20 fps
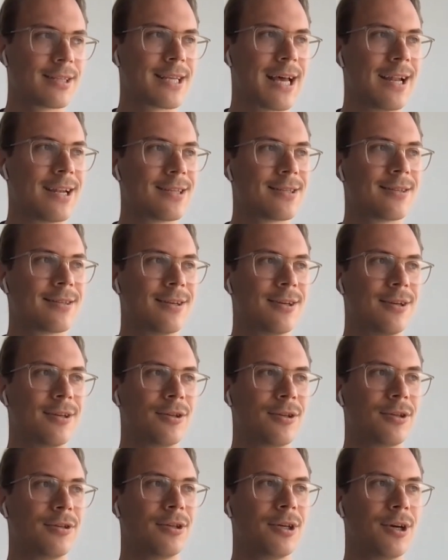Das alles
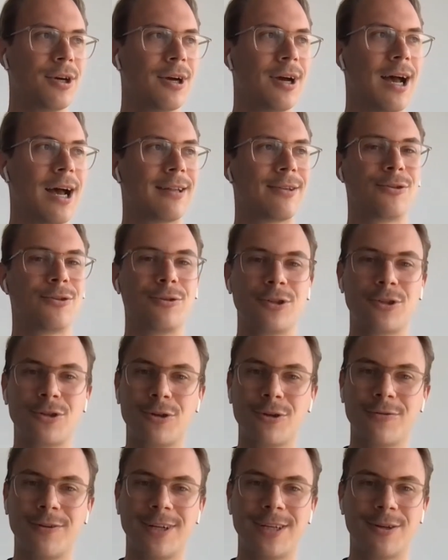äh, hat so ein
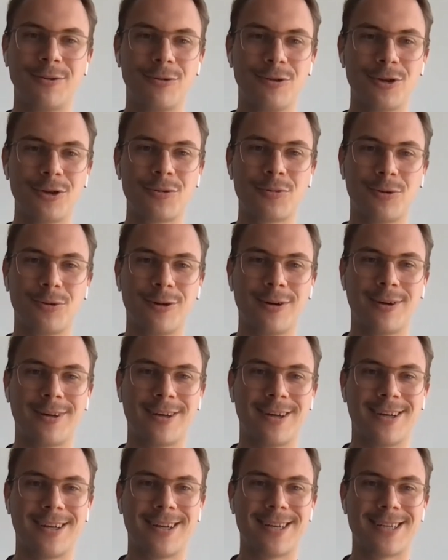Stück weit den Ursprung,
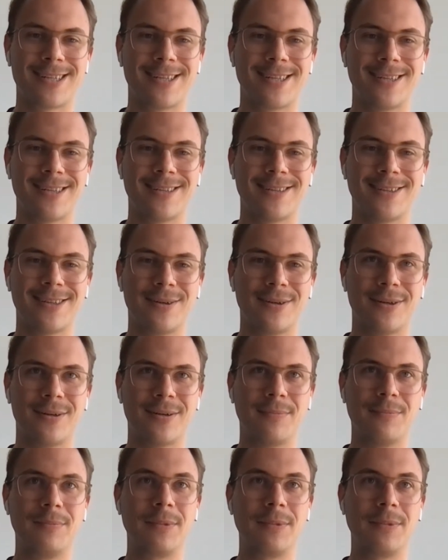äh, dass ich äh,